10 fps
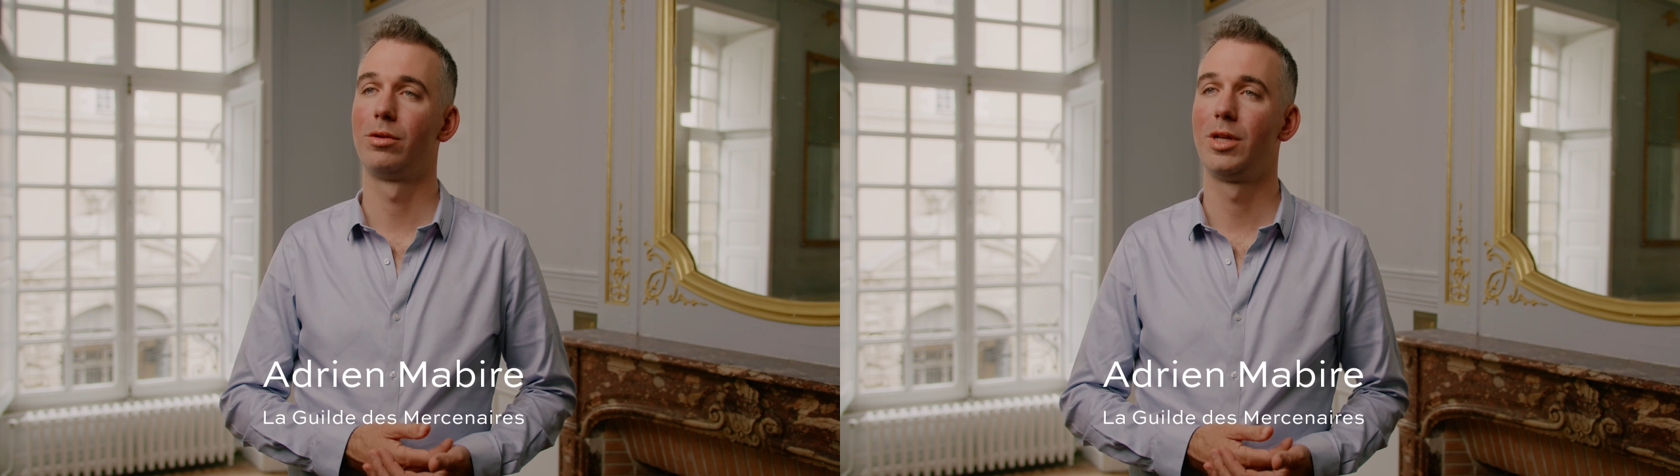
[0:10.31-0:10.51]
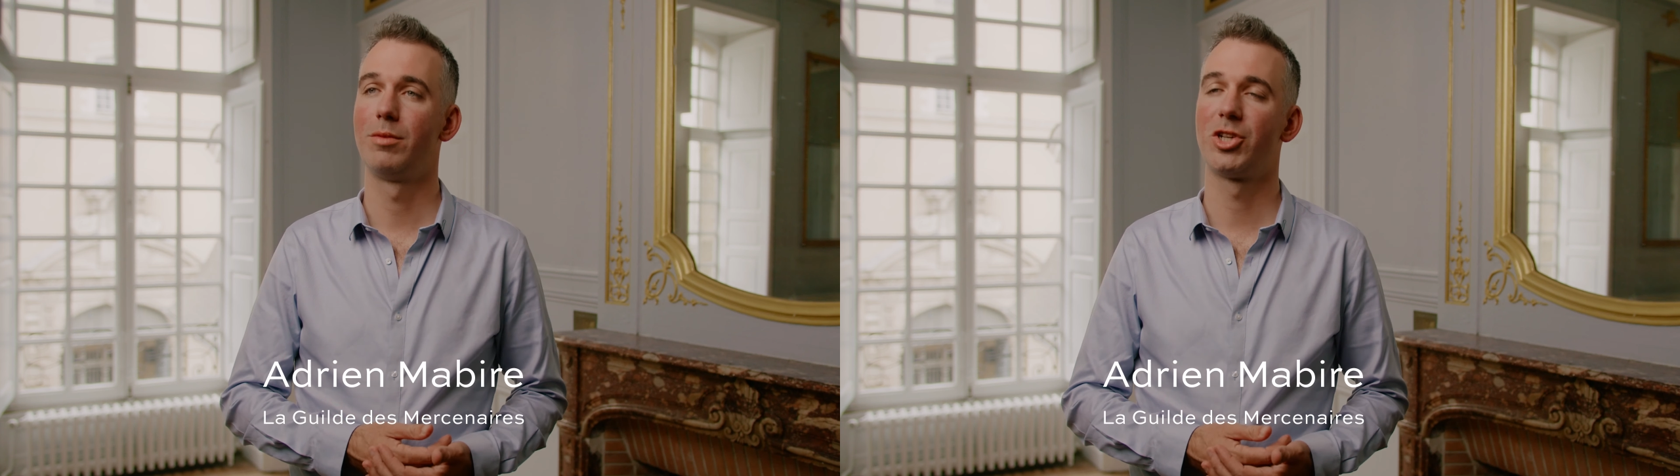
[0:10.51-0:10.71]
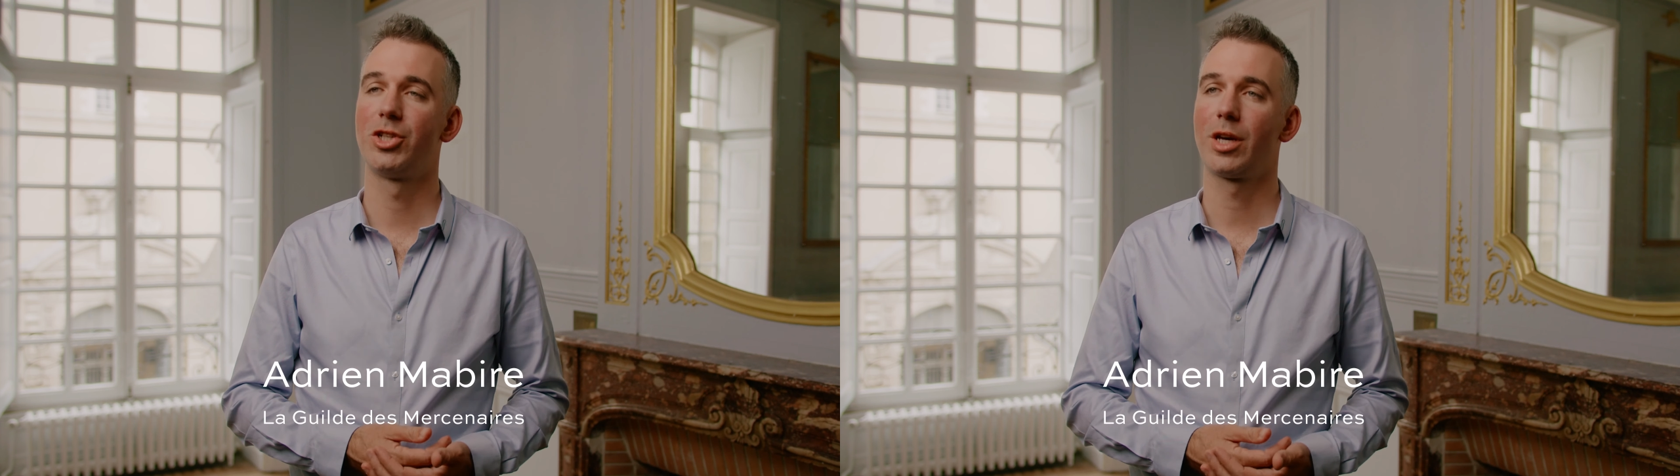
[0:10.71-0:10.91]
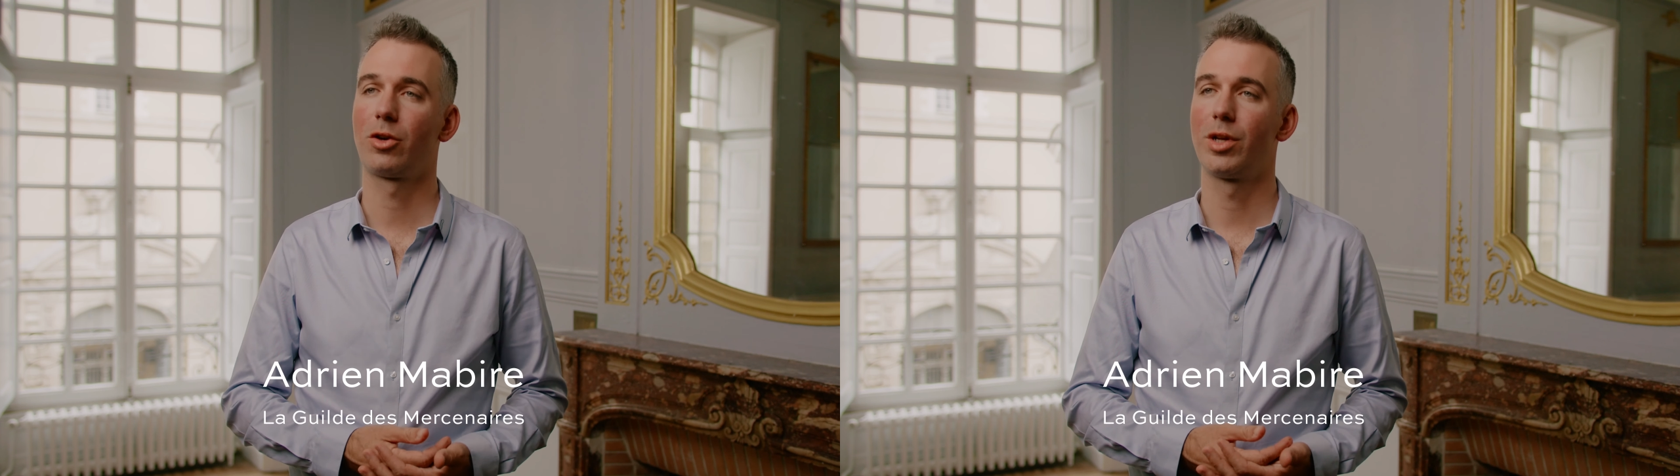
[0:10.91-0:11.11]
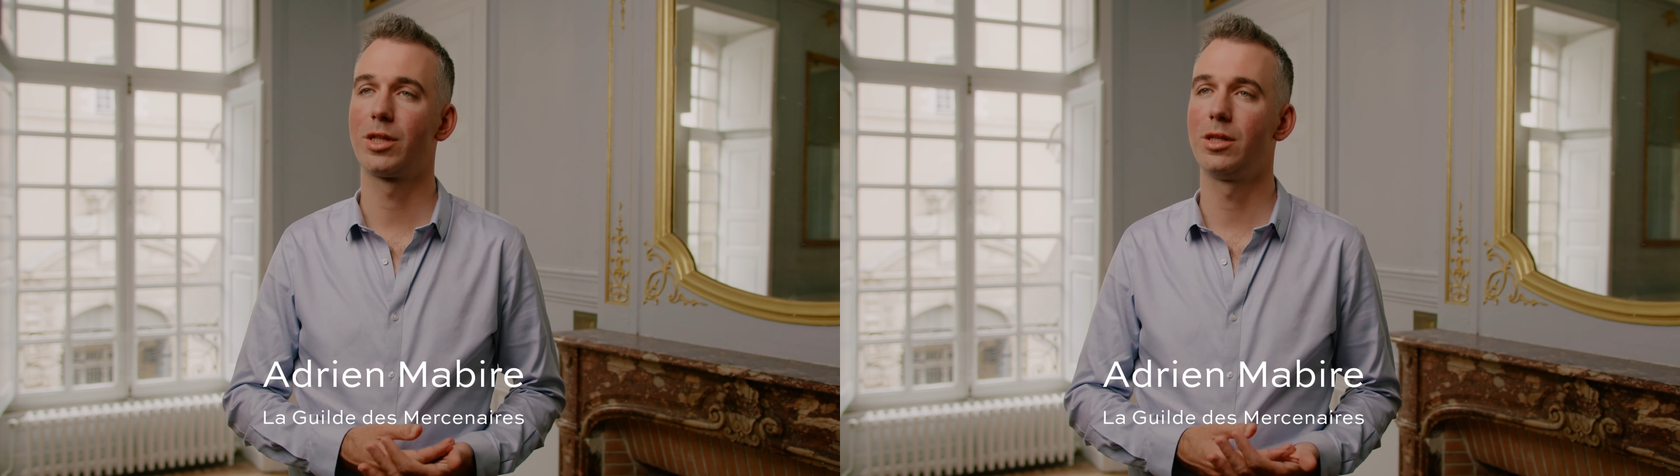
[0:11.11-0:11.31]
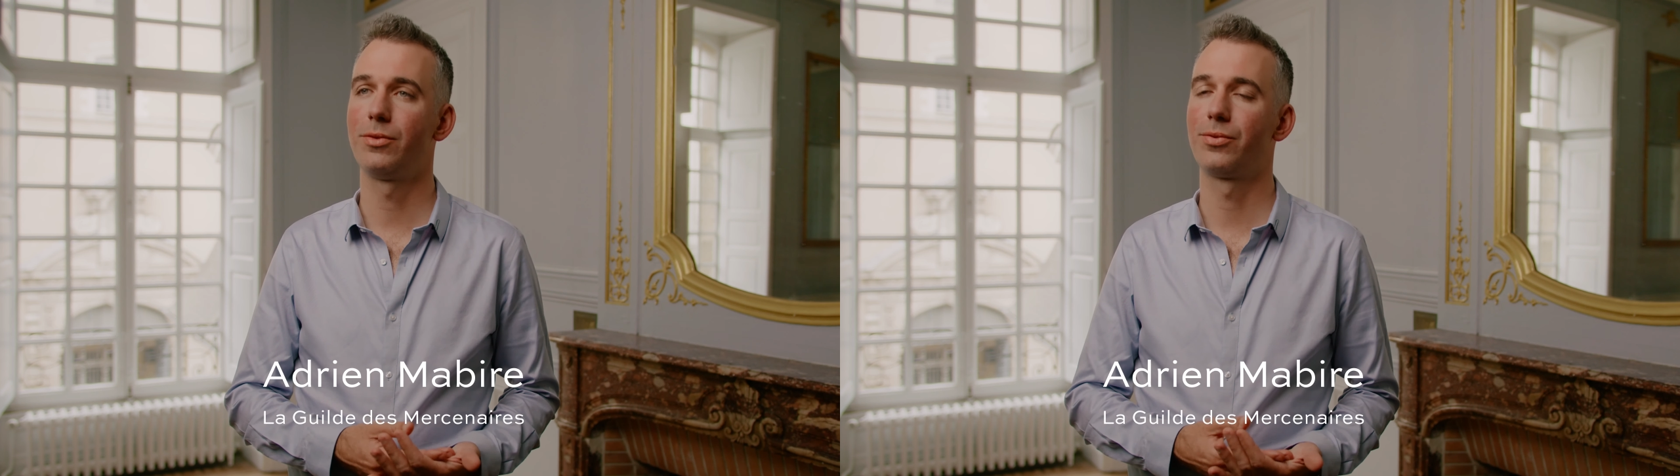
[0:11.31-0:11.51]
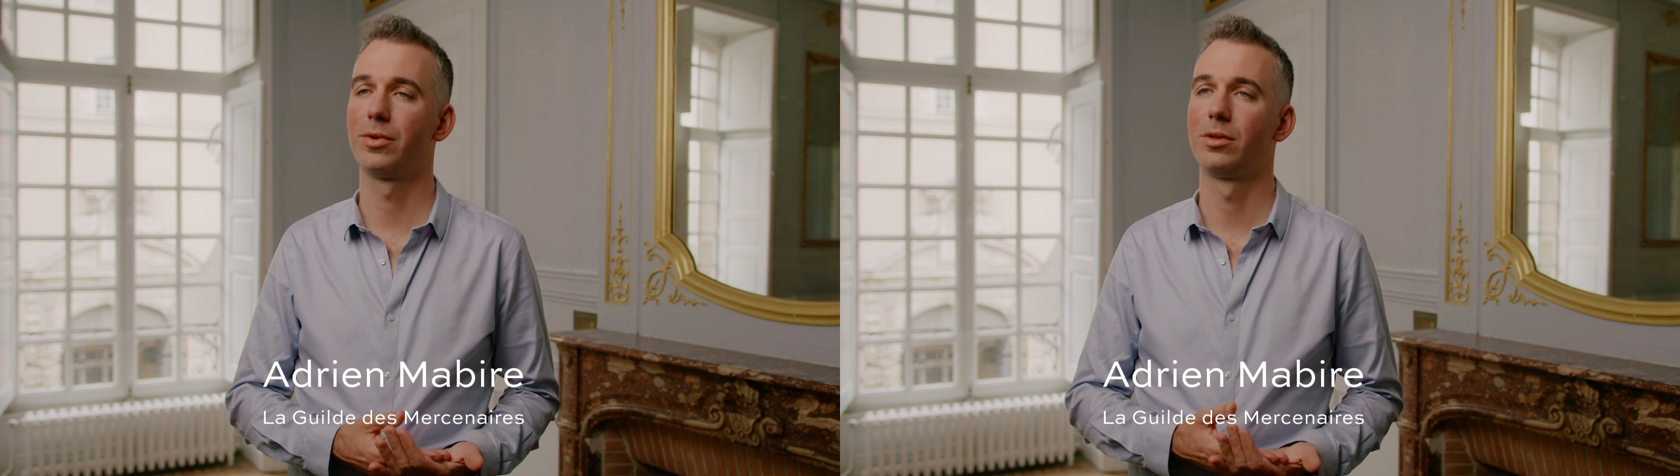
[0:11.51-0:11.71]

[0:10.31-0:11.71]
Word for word: l'imaginaire collectif,